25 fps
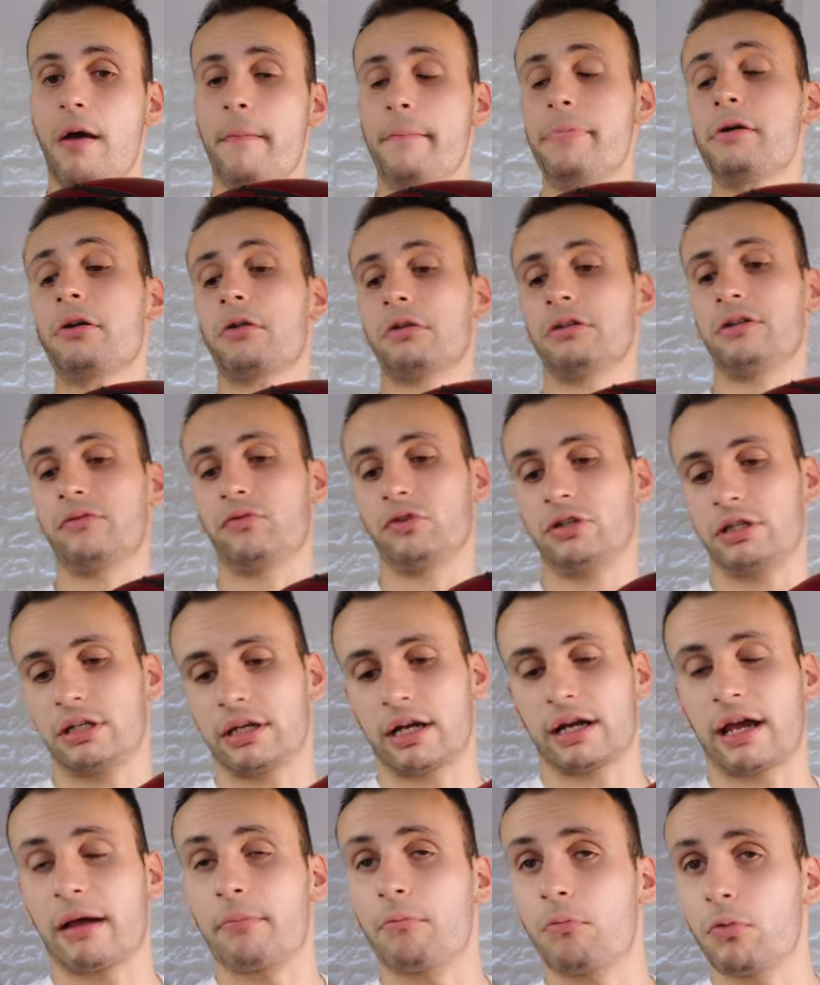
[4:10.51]
però devo
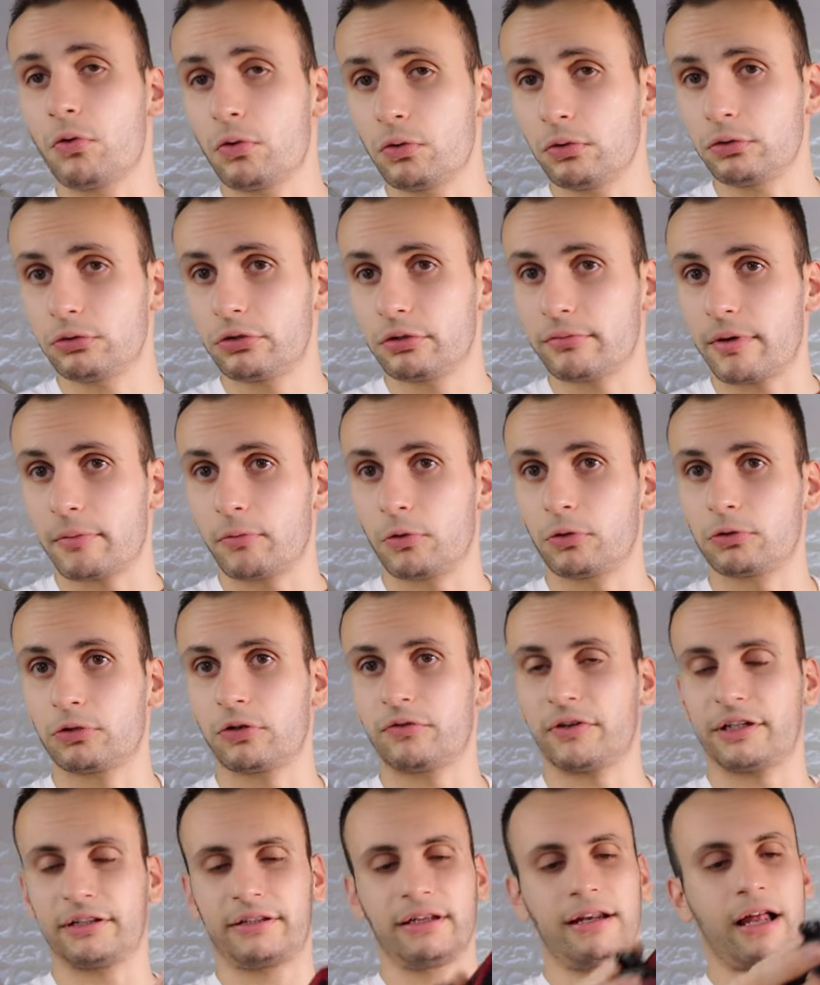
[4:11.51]
dire che è molto ma
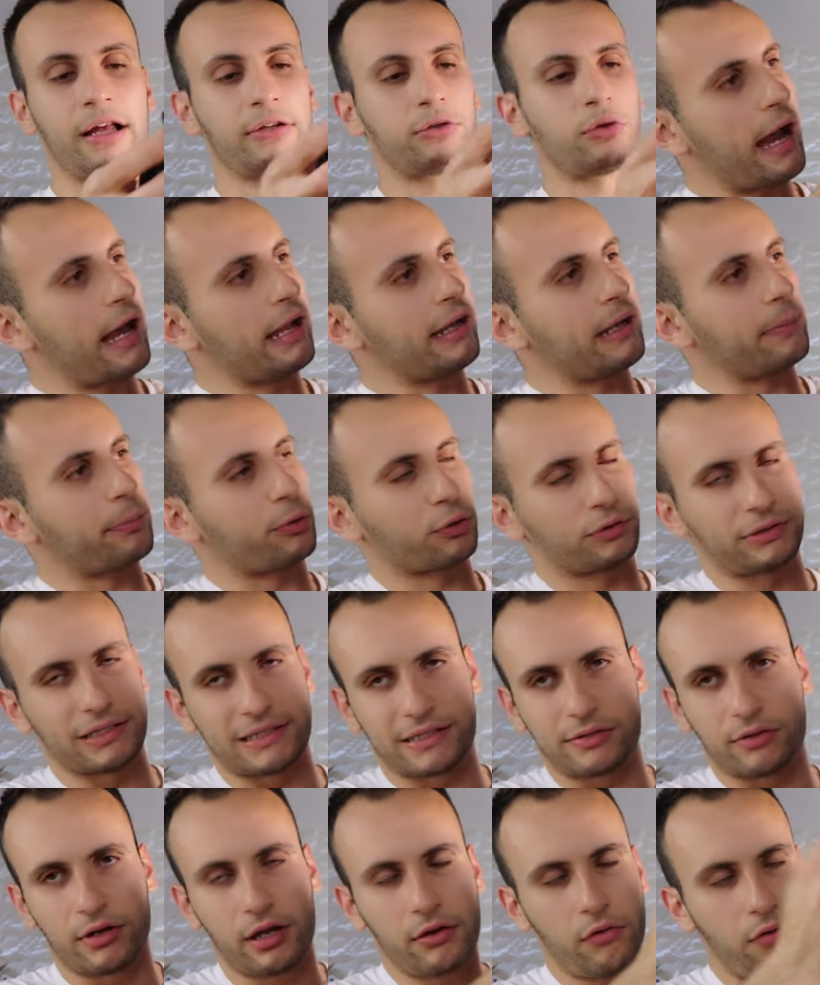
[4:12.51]
molto ventilato ha la
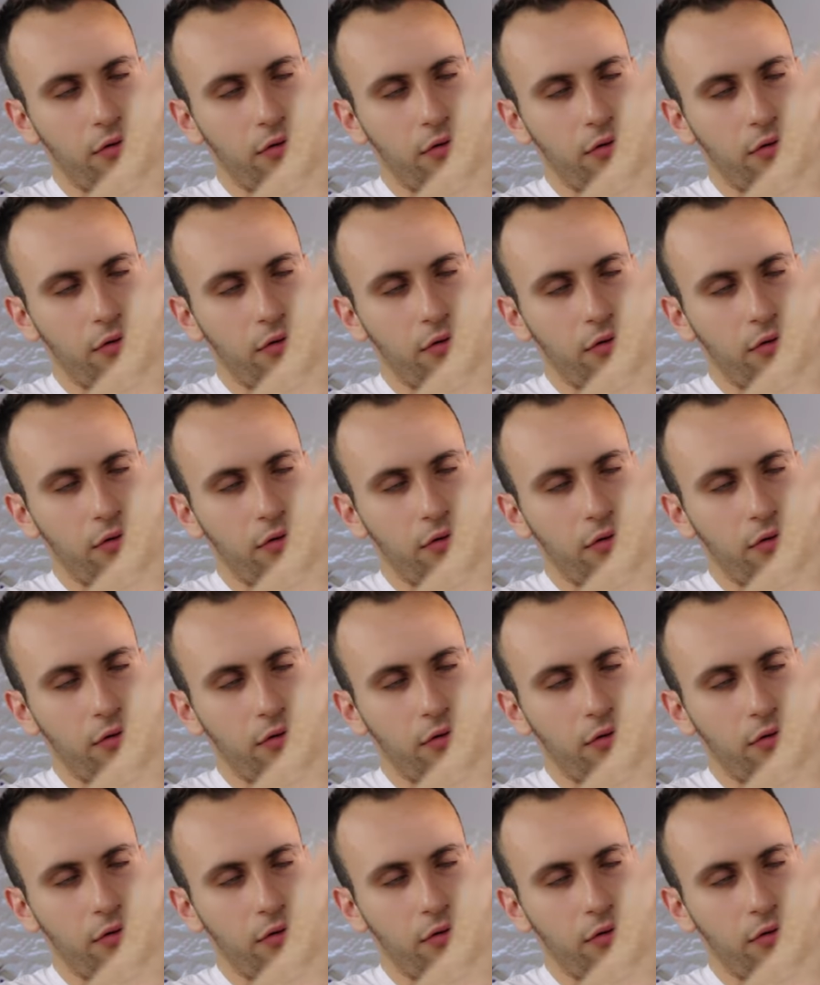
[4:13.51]
protezione